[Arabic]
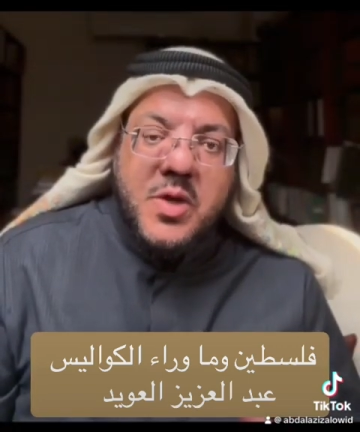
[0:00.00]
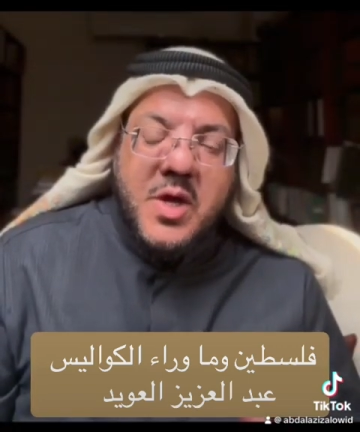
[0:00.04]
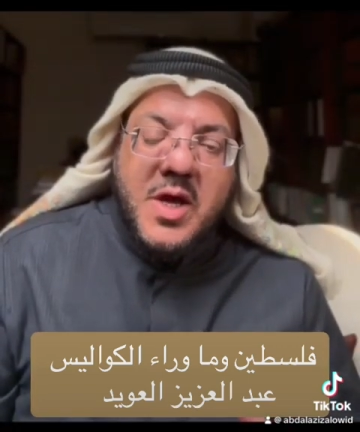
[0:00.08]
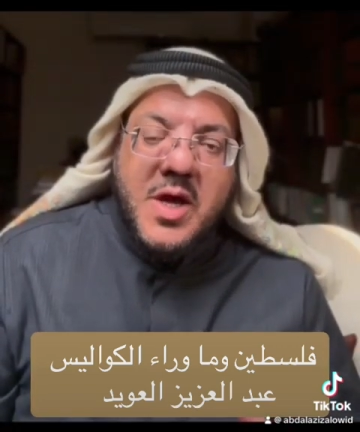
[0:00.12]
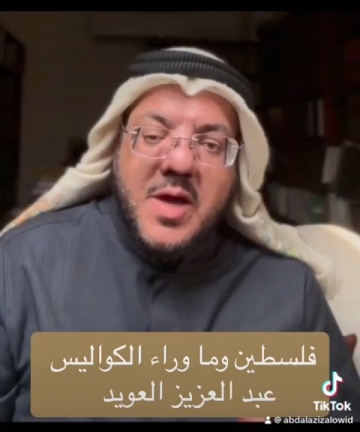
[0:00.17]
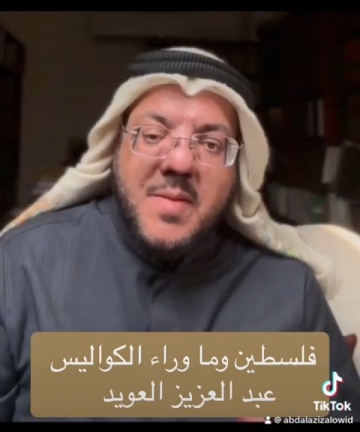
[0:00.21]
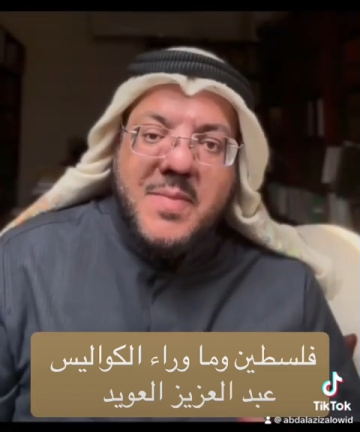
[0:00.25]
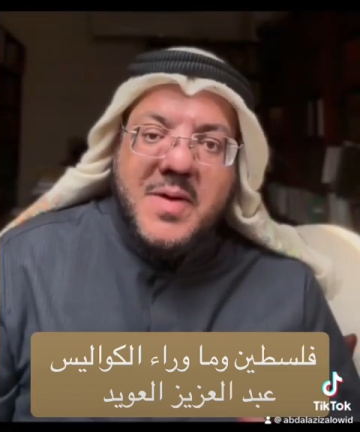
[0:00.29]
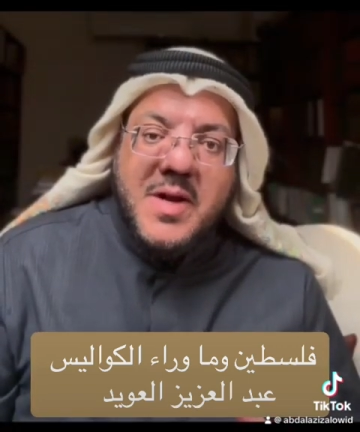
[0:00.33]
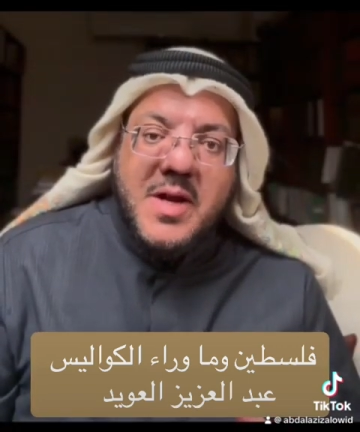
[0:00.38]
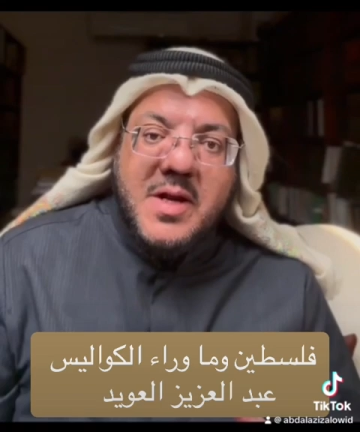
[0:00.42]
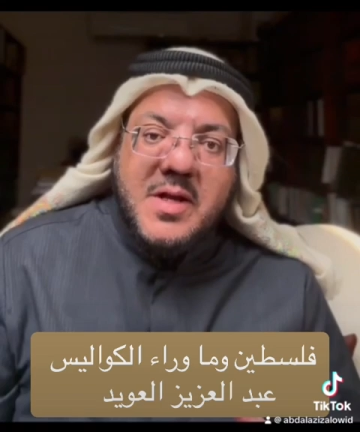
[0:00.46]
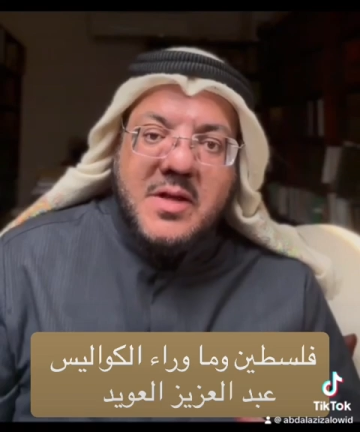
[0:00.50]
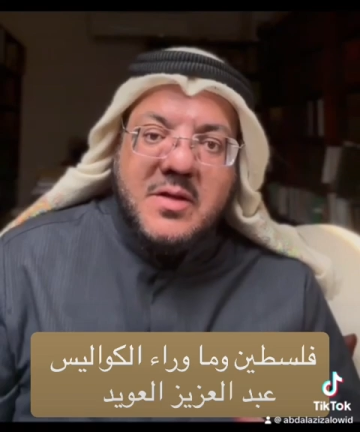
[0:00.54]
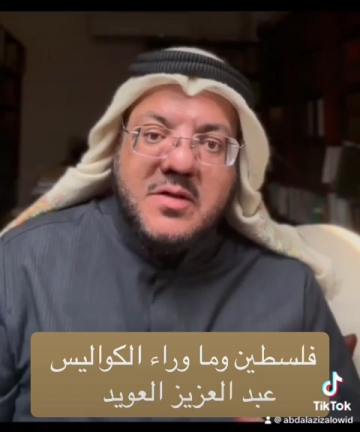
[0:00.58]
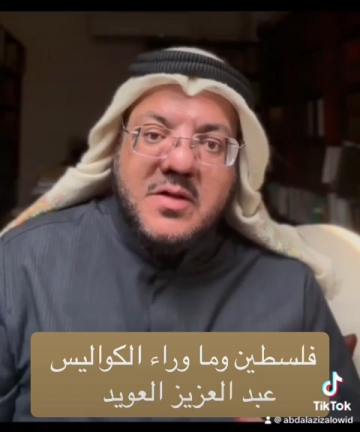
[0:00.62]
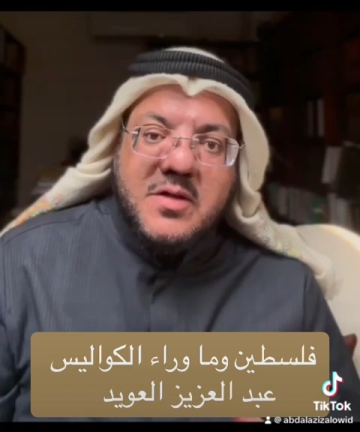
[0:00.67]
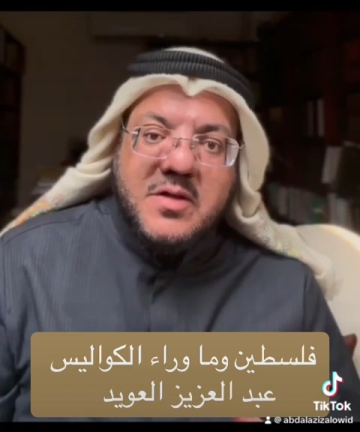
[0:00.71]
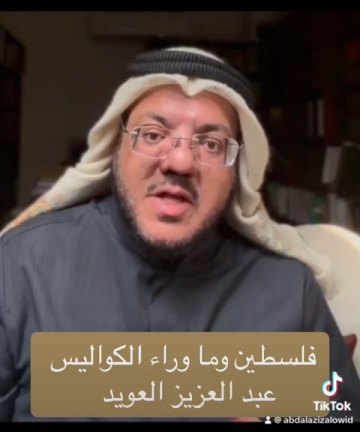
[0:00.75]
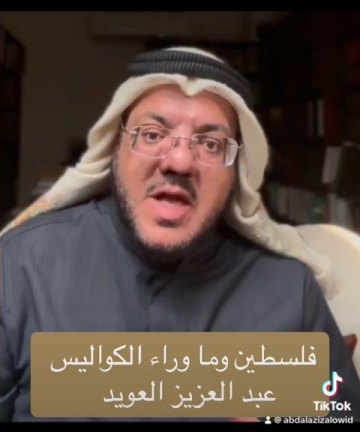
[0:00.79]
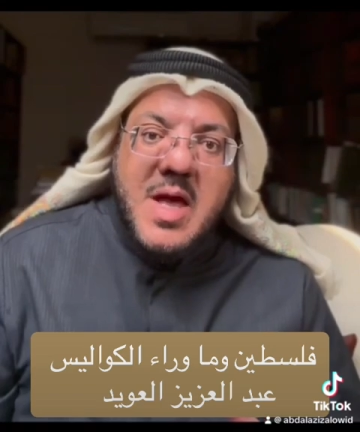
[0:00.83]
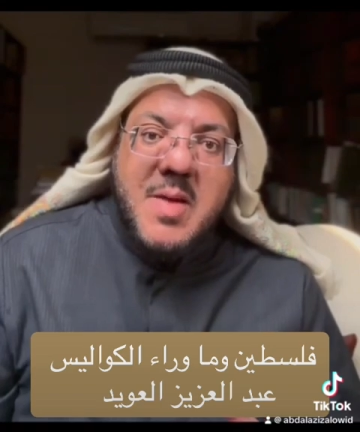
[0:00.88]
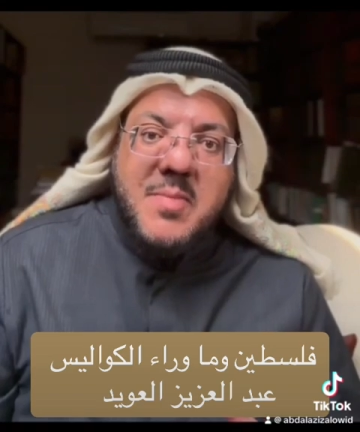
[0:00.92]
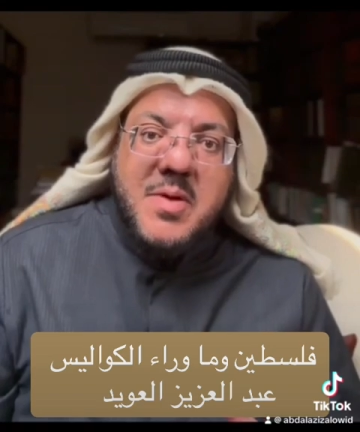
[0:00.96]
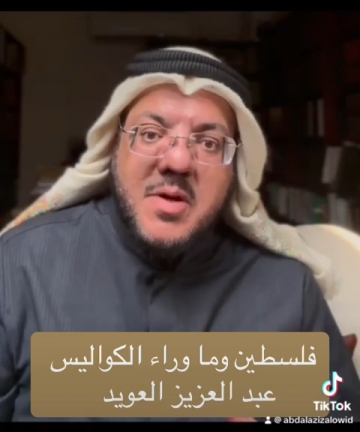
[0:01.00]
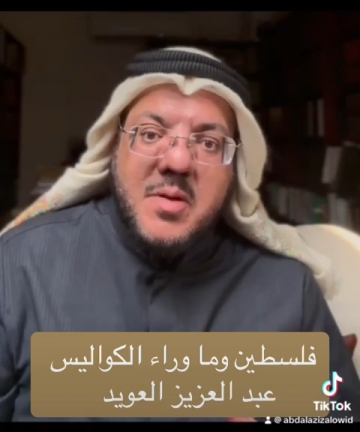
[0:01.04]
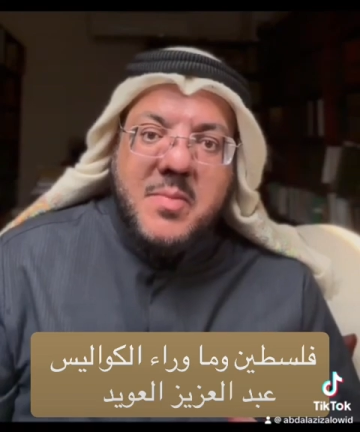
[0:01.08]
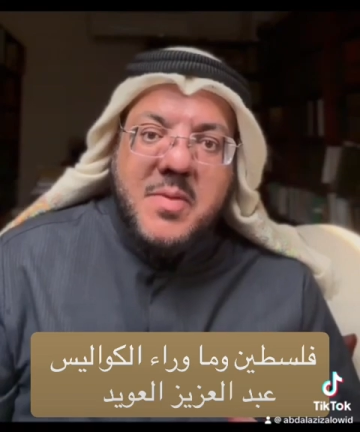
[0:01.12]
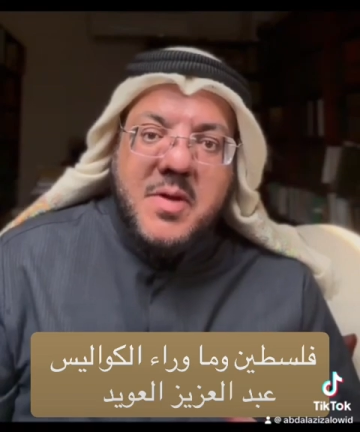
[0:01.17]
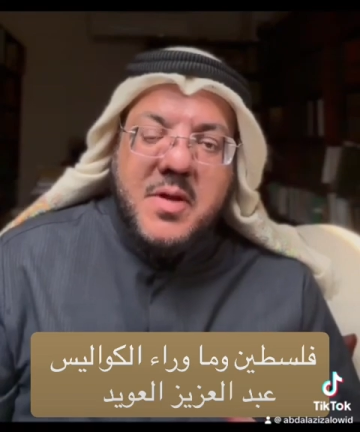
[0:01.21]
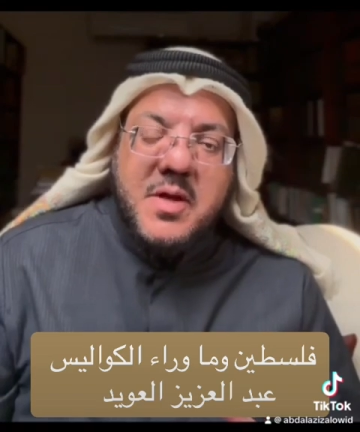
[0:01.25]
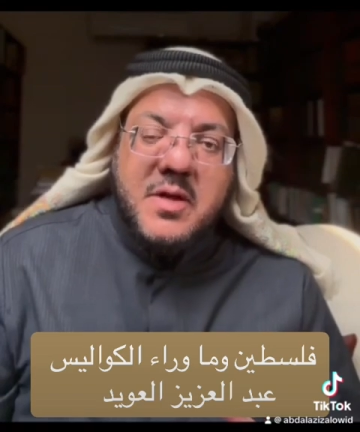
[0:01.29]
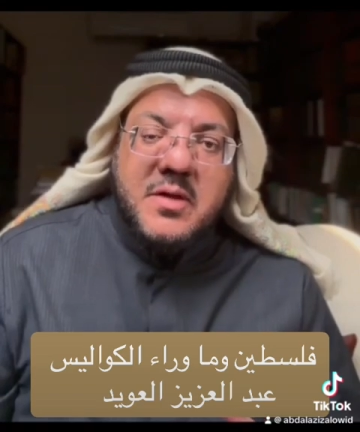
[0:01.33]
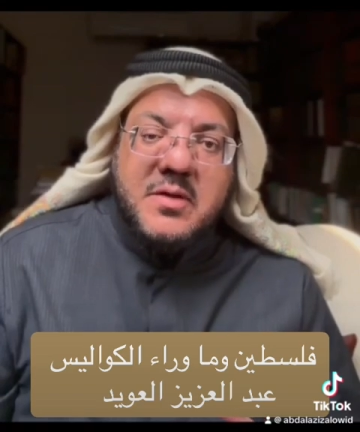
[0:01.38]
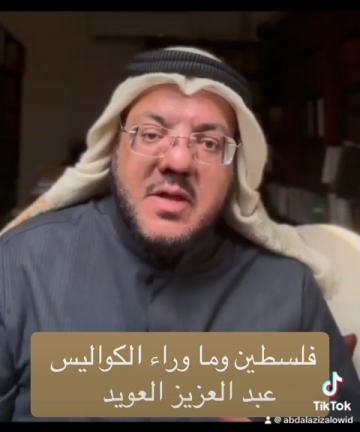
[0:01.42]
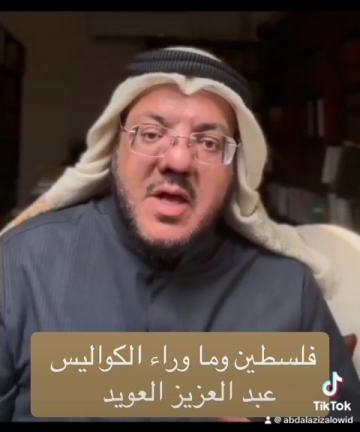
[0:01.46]
قبل الانتداب
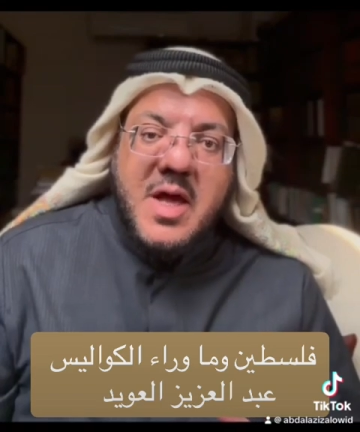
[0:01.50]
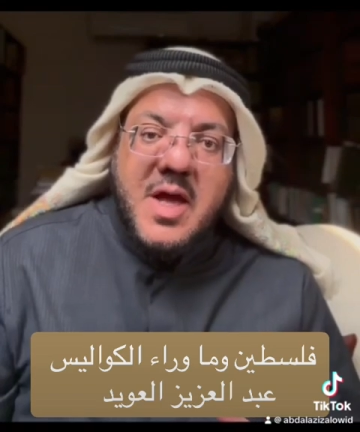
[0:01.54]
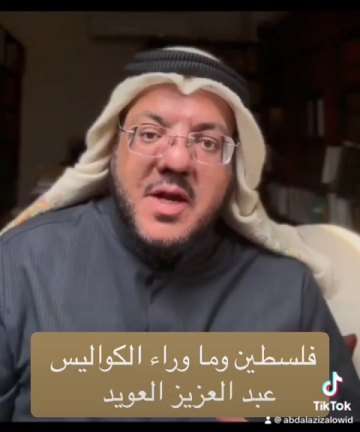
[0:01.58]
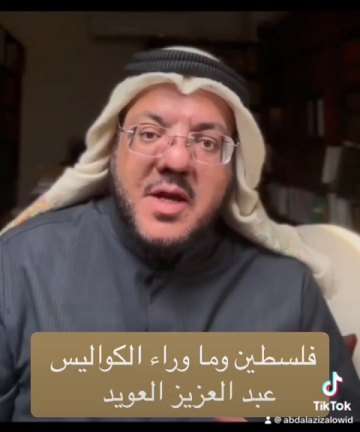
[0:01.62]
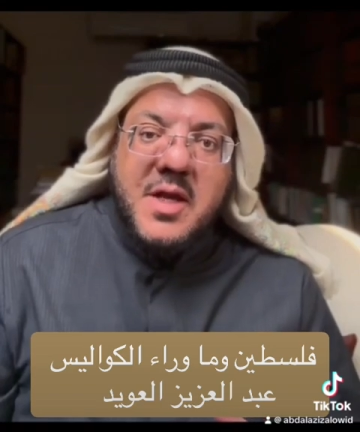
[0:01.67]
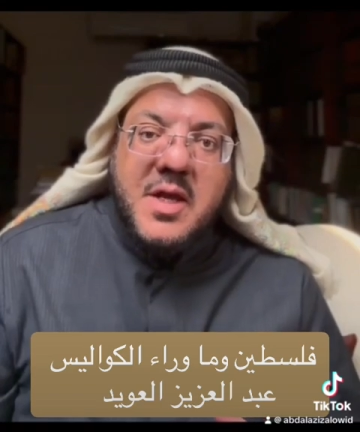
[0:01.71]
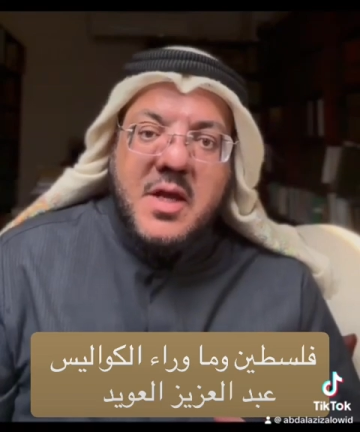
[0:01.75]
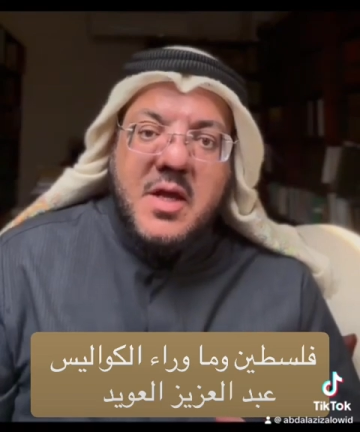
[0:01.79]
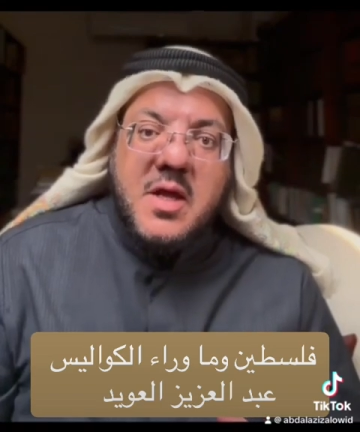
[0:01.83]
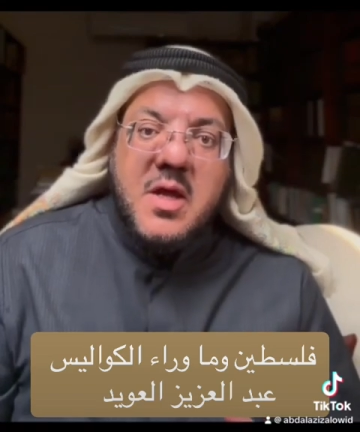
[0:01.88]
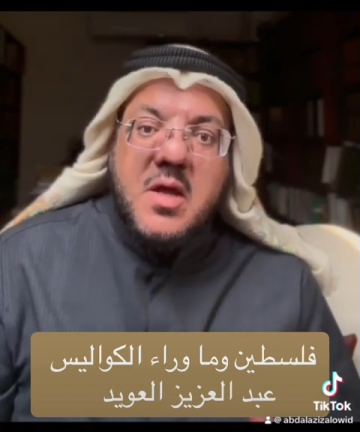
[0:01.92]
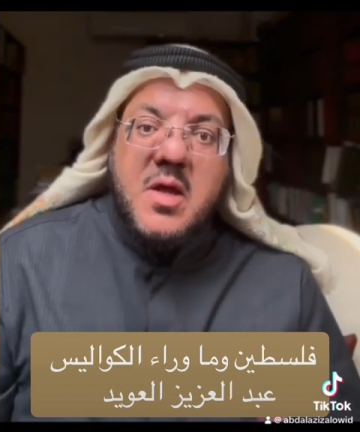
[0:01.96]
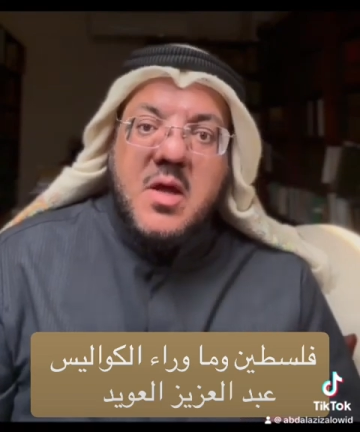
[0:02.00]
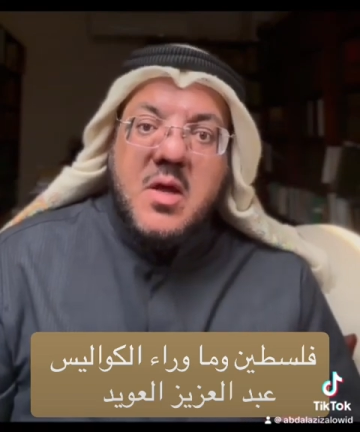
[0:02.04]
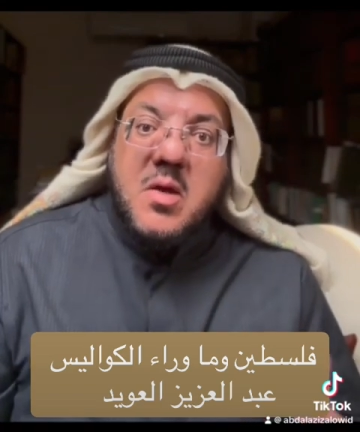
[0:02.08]
البريطاني